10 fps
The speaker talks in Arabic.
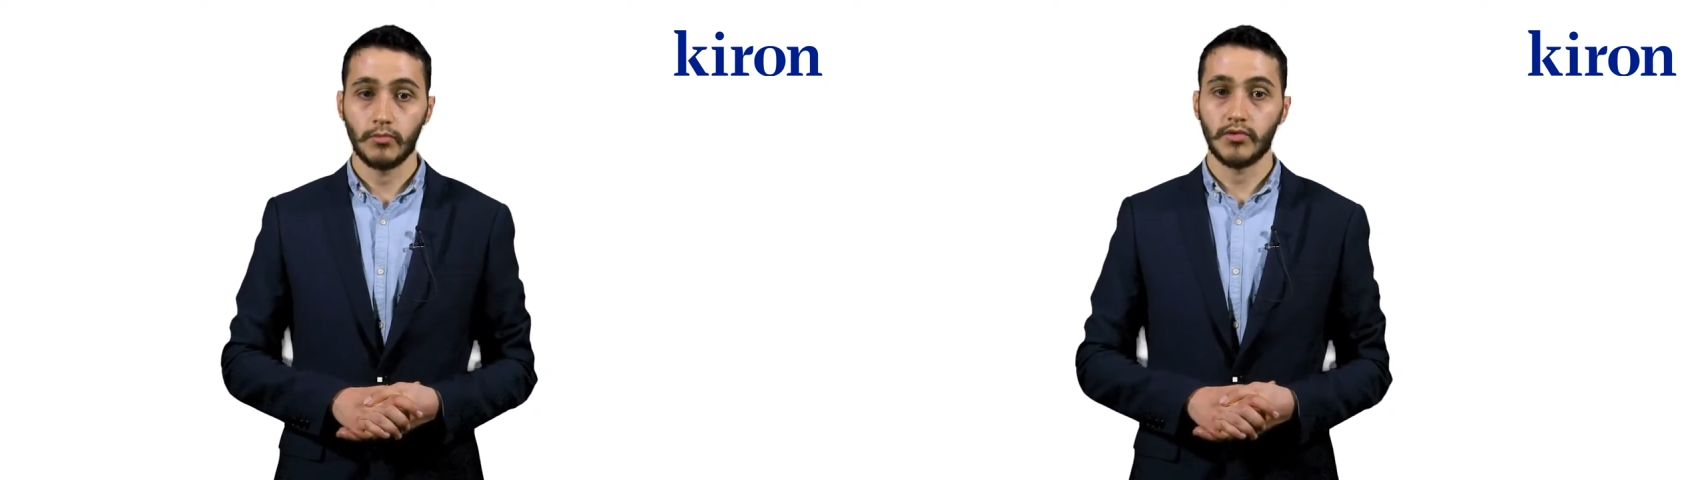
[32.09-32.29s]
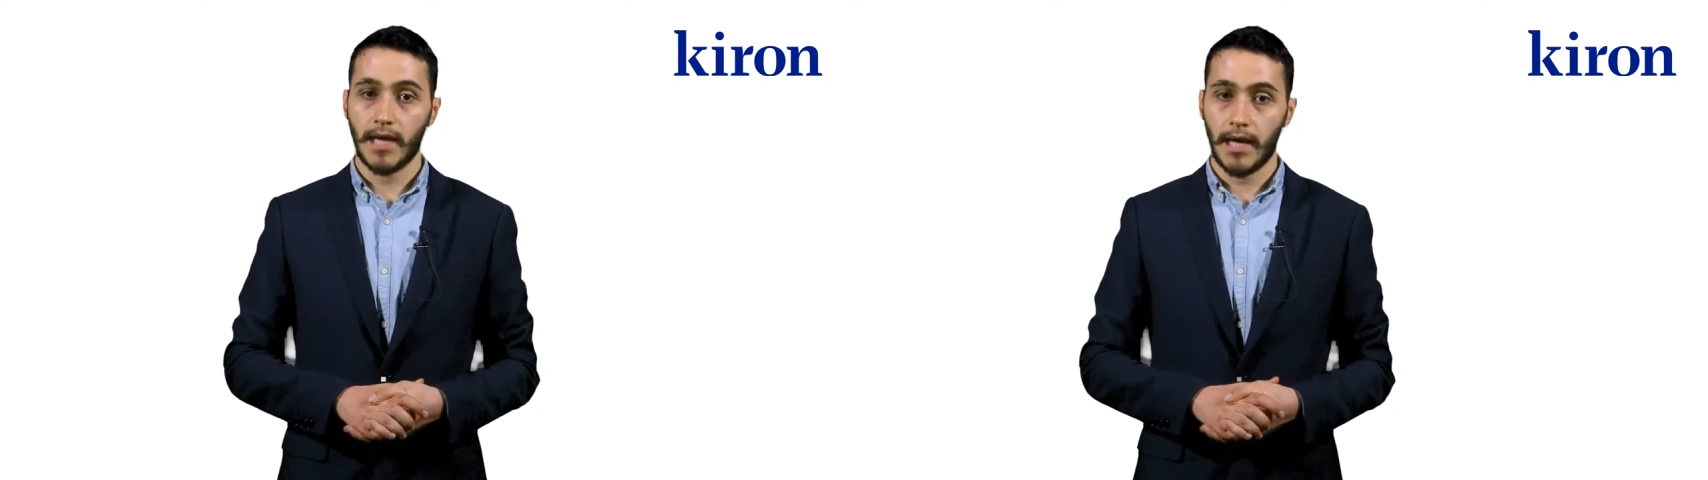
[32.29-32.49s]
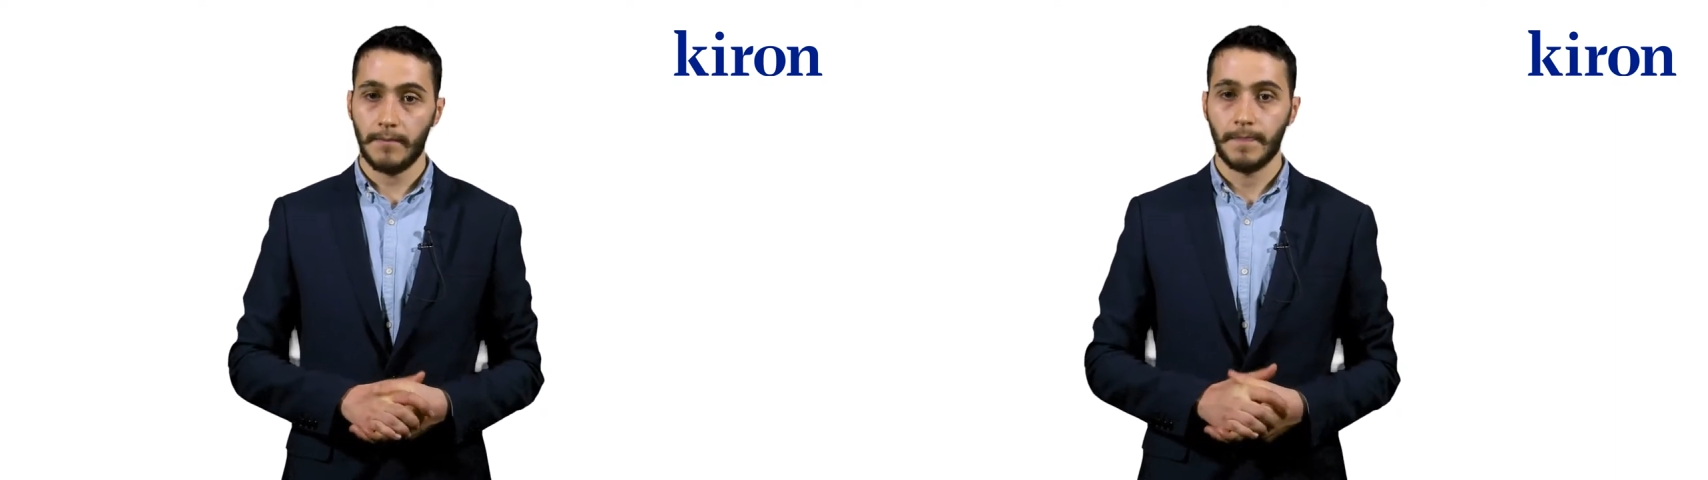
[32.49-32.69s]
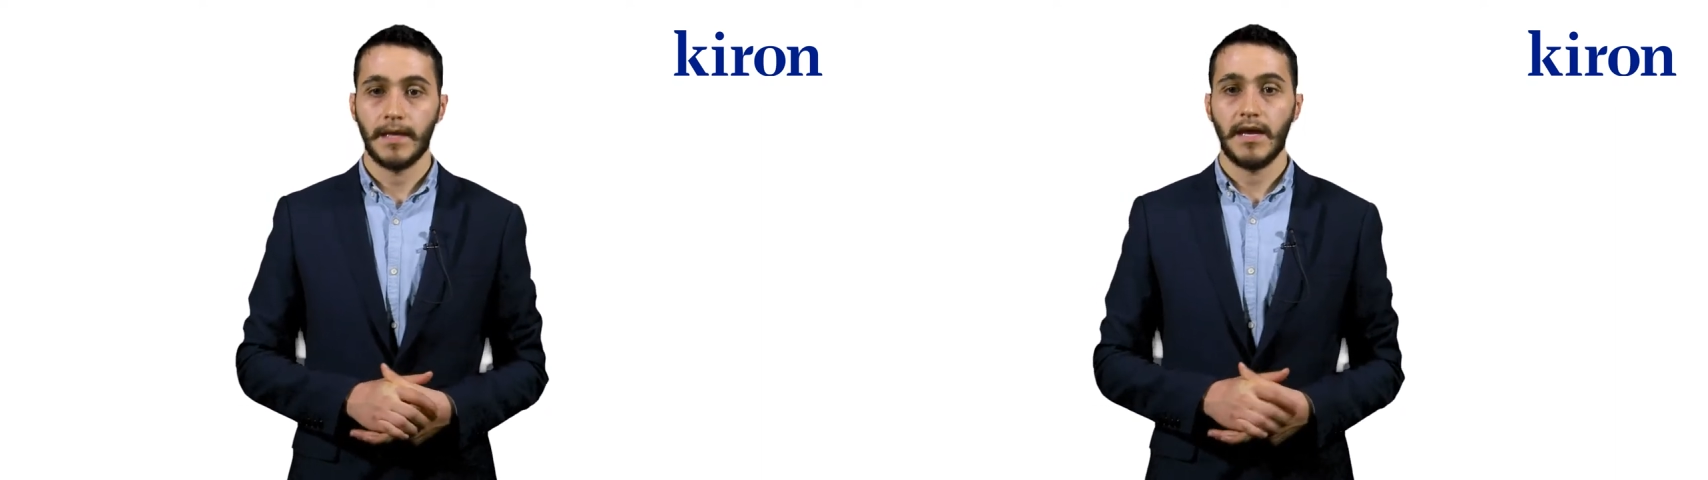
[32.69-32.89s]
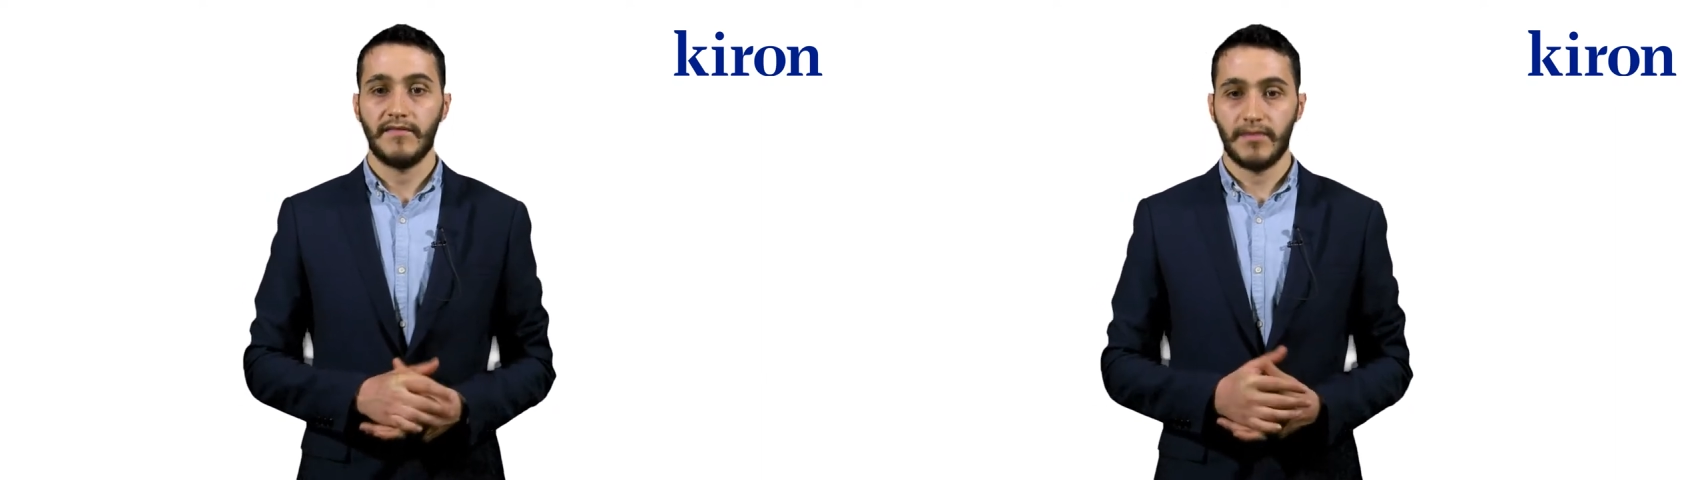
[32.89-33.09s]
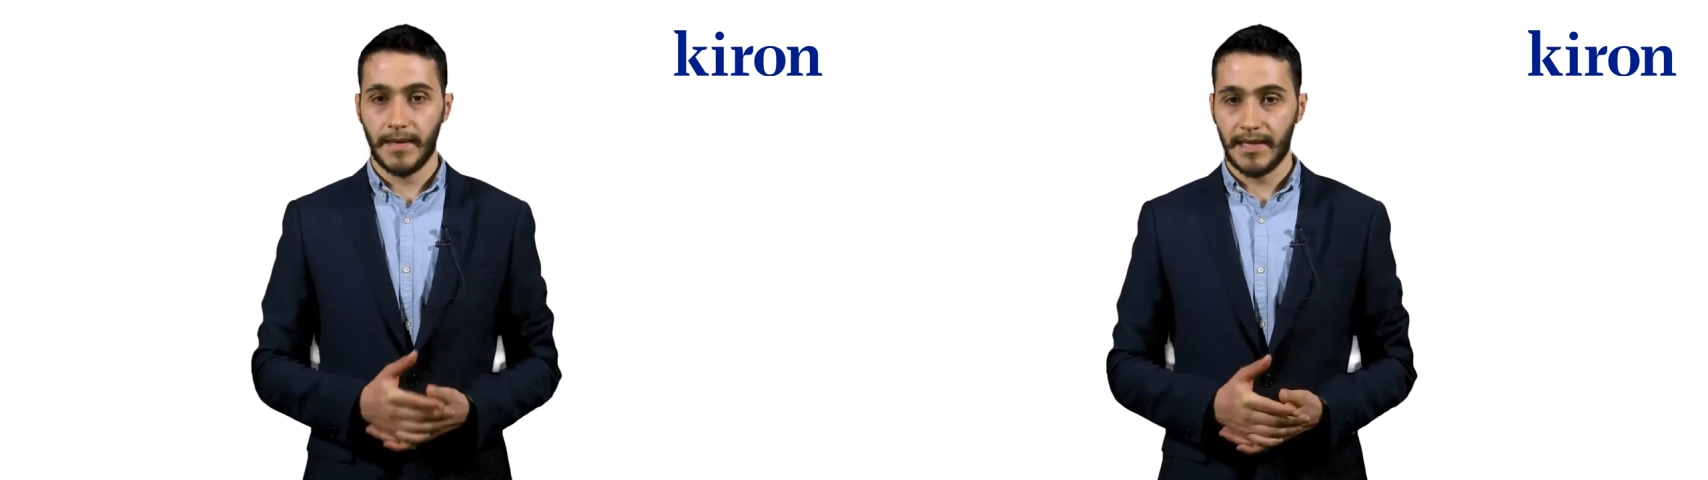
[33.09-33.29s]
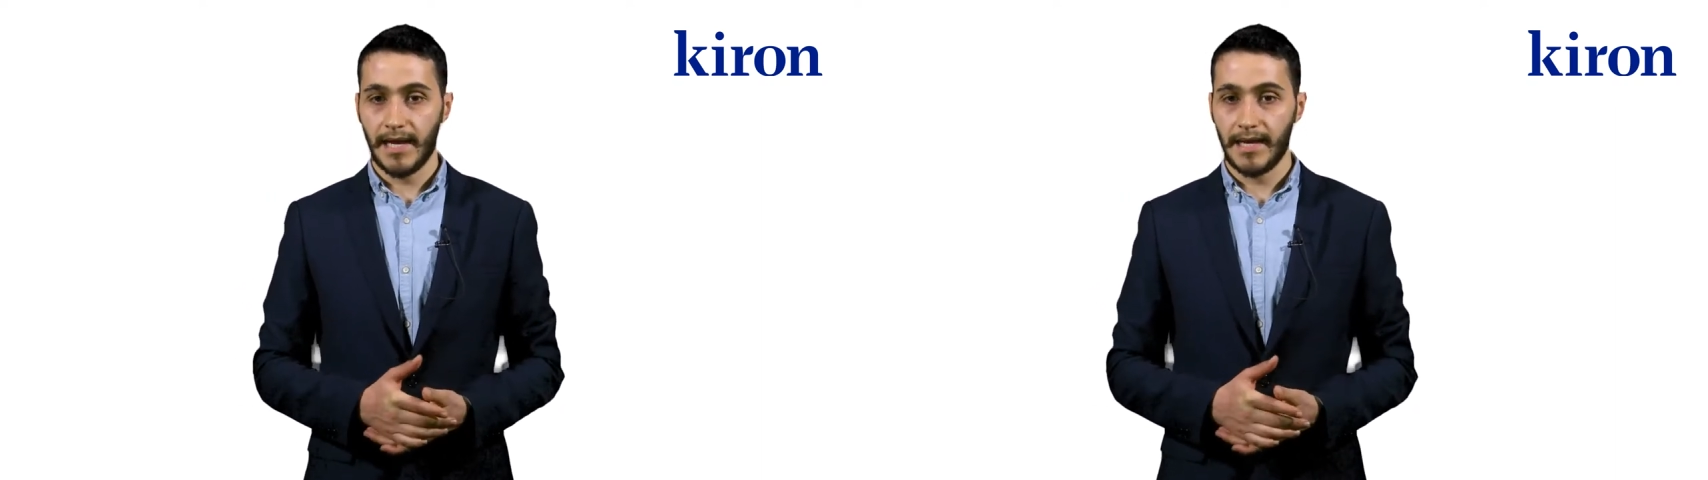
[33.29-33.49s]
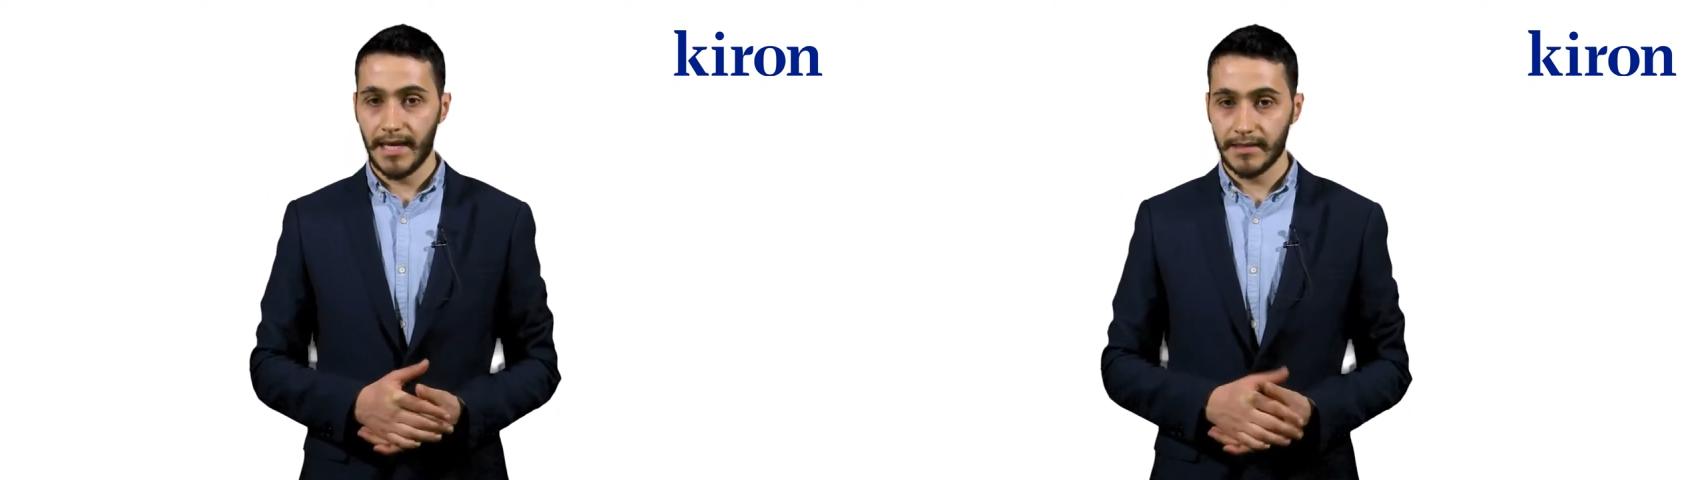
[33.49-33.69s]
متاحة في بعض
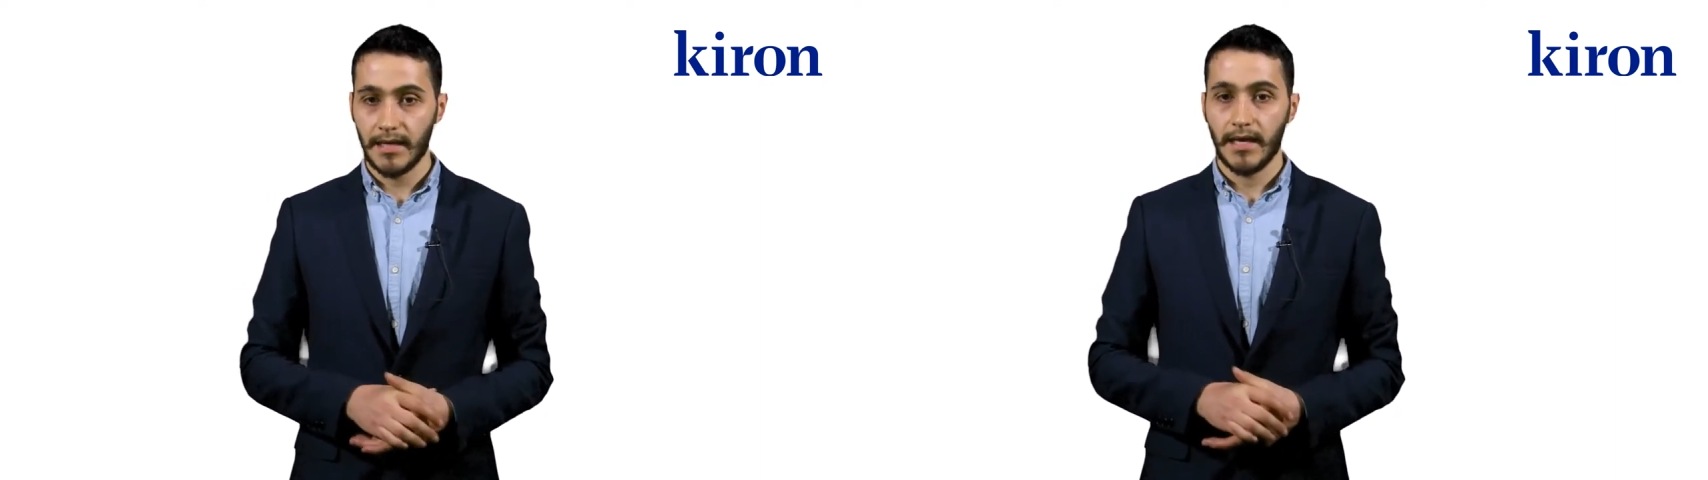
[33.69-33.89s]
الحالات